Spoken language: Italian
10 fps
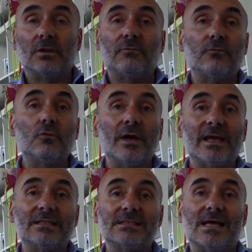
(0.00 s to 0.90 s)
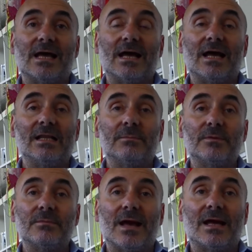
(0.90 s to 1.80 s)
l'affluenza alle
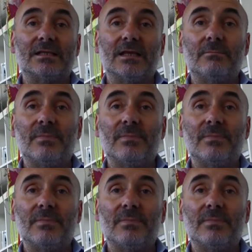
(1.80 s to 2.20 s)
primarie,